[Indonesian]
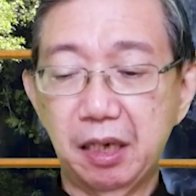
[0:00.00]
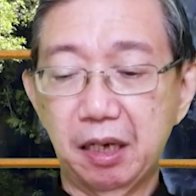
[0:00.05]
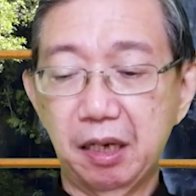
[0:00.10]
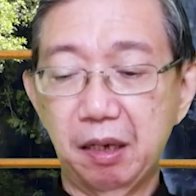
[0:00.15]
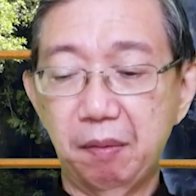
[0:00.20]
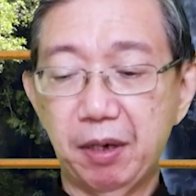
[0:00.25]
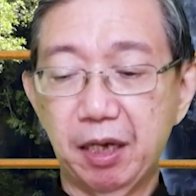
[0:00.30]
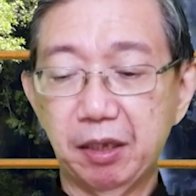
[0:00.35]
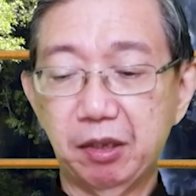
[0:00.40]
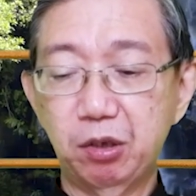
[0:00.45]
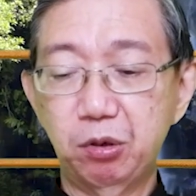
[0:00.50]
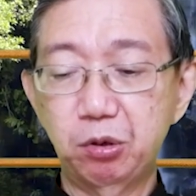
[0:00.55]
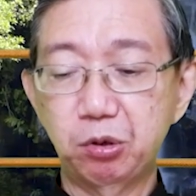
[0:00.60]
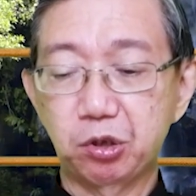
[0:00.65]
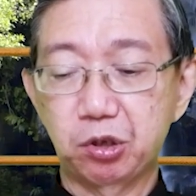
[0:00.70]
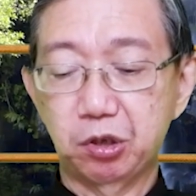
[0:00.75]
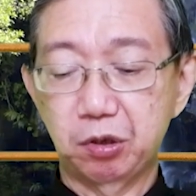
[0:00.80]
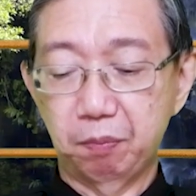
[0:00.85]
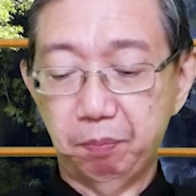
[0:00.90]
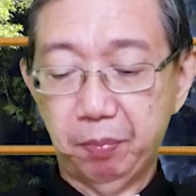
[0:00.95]
dari
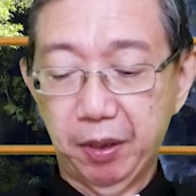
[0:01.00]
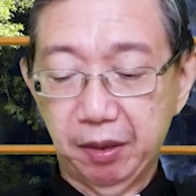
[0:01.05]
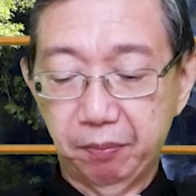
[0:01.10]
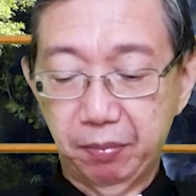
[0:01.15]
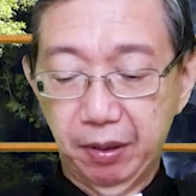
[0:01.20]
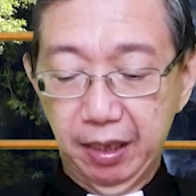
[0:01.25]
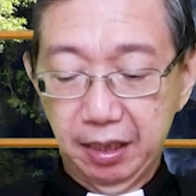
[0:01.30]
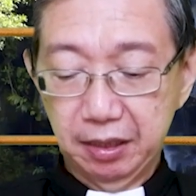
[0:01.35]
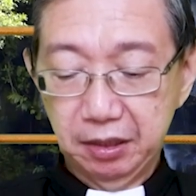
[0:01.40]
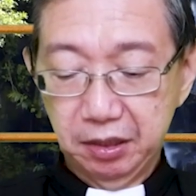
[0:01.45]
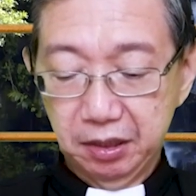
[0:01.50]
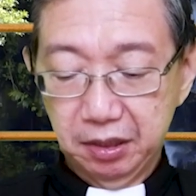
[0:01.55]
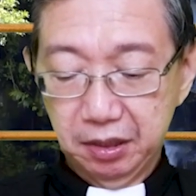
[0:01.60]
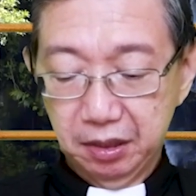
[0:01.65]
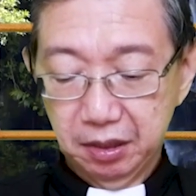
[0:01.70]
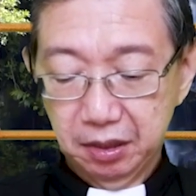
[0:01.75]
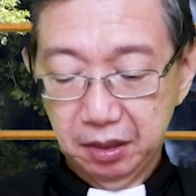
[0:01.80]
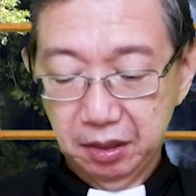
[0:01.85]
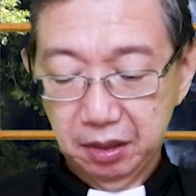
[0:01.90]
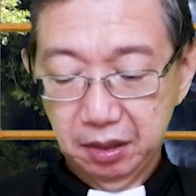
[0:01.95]
Matius
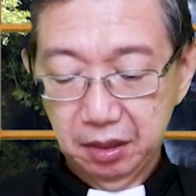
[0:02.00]
14